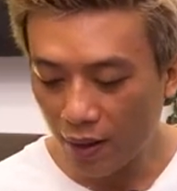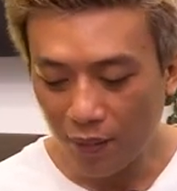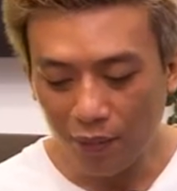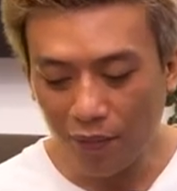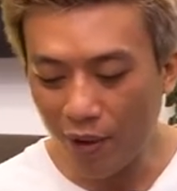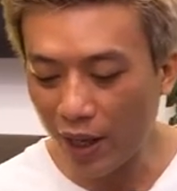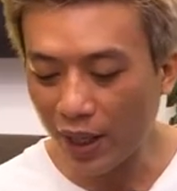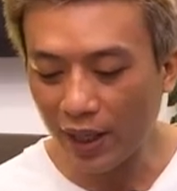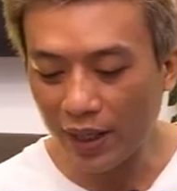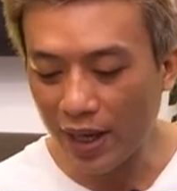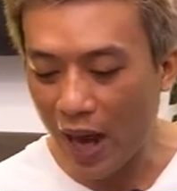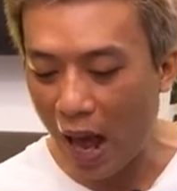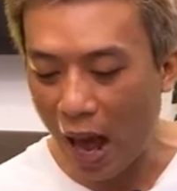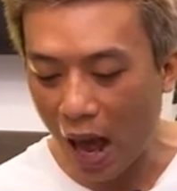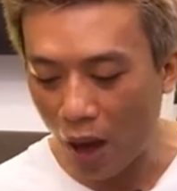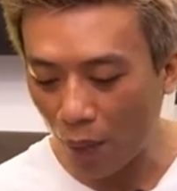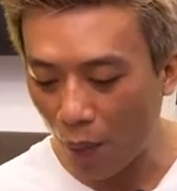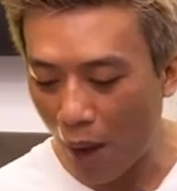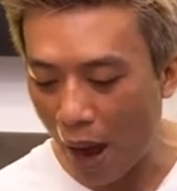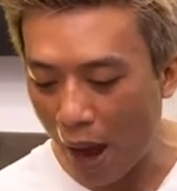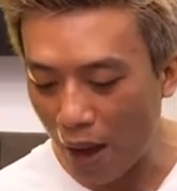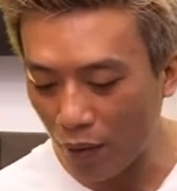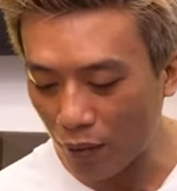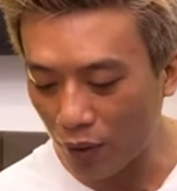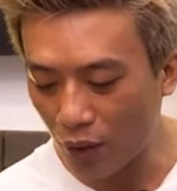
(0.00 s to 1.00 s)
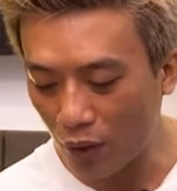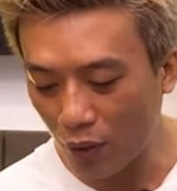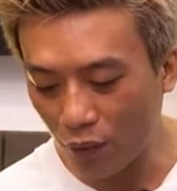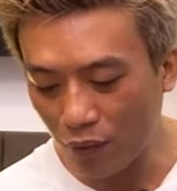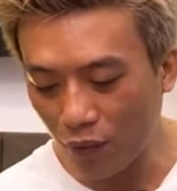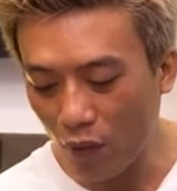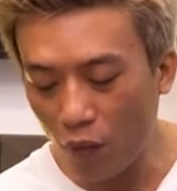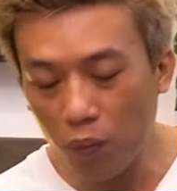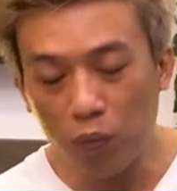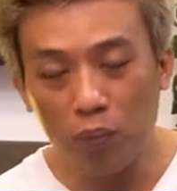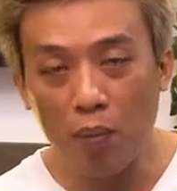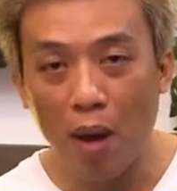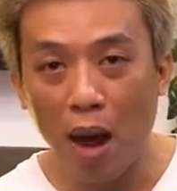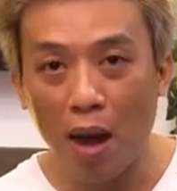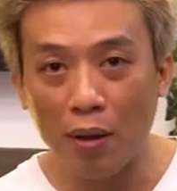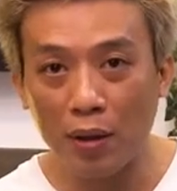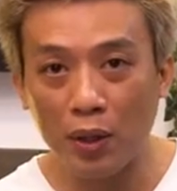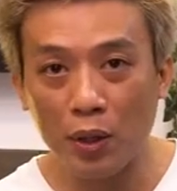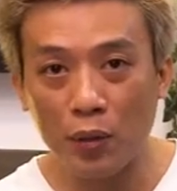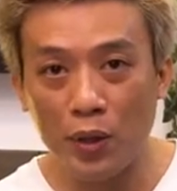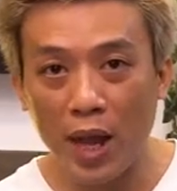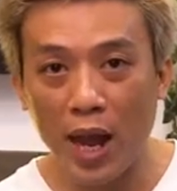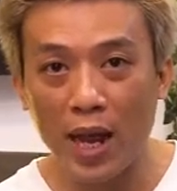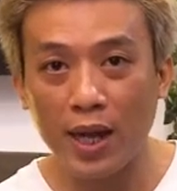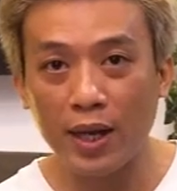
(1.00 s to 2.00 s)
breakdown bao nhiêu phút, bao
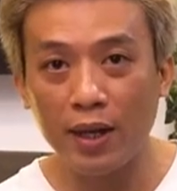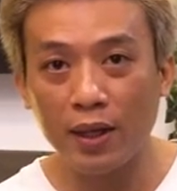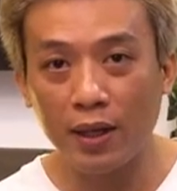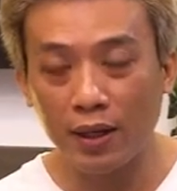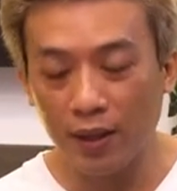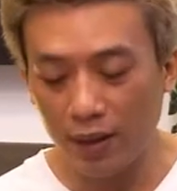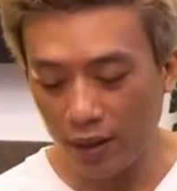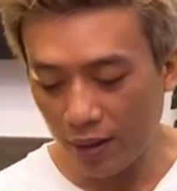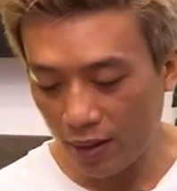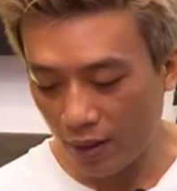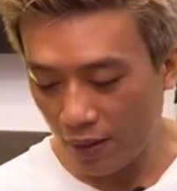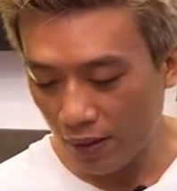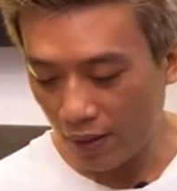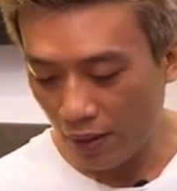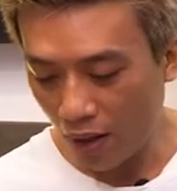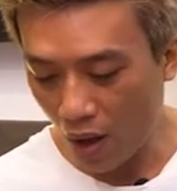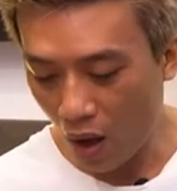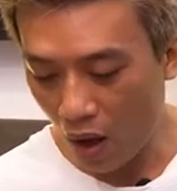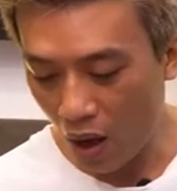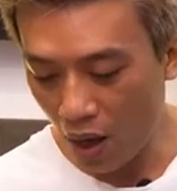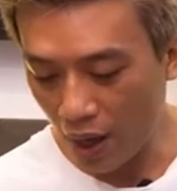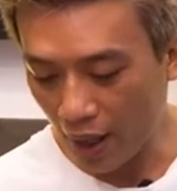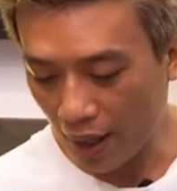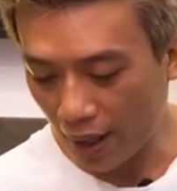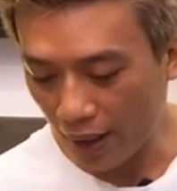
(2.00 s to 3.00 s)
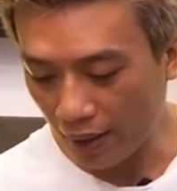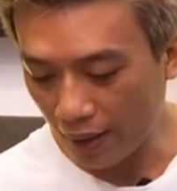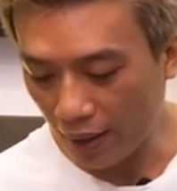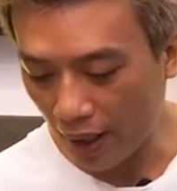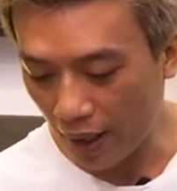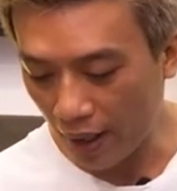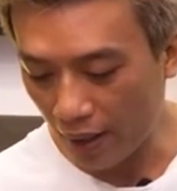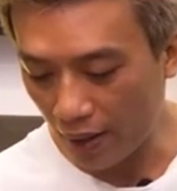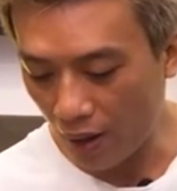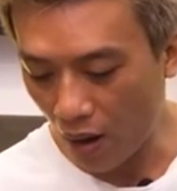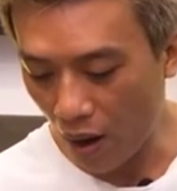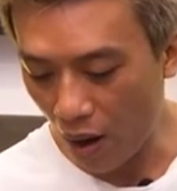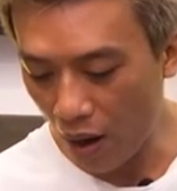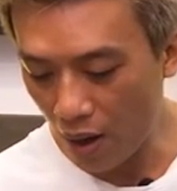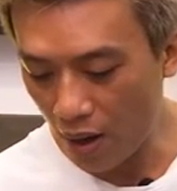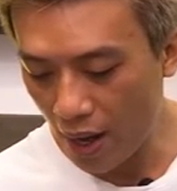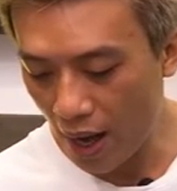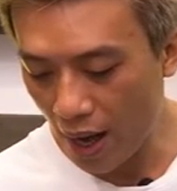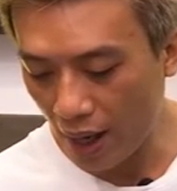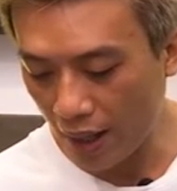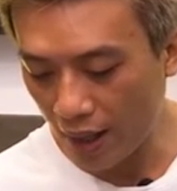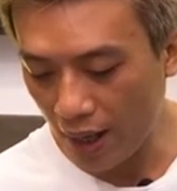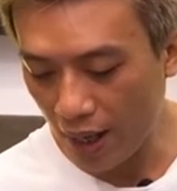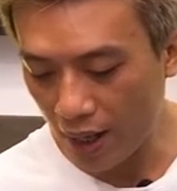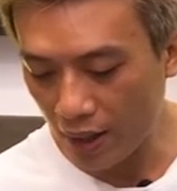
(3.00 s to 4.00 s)
nhiêu giây. Nó hiển thị rõ
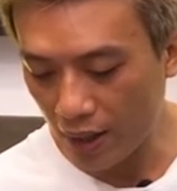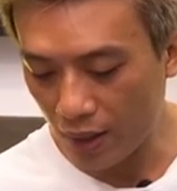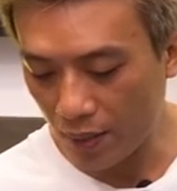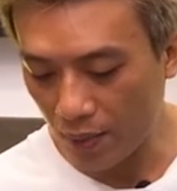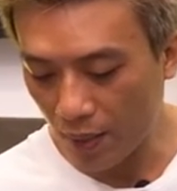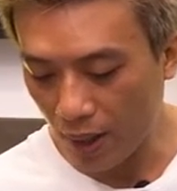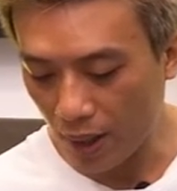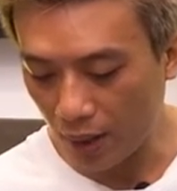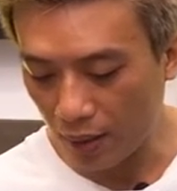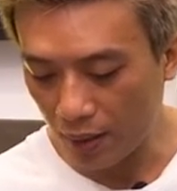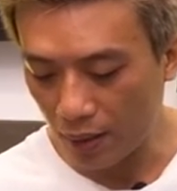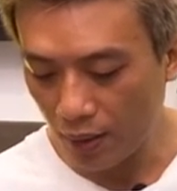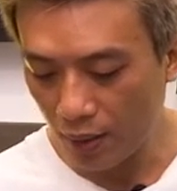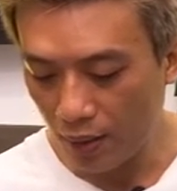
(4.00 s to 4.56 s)
ràng ở đây cho mình.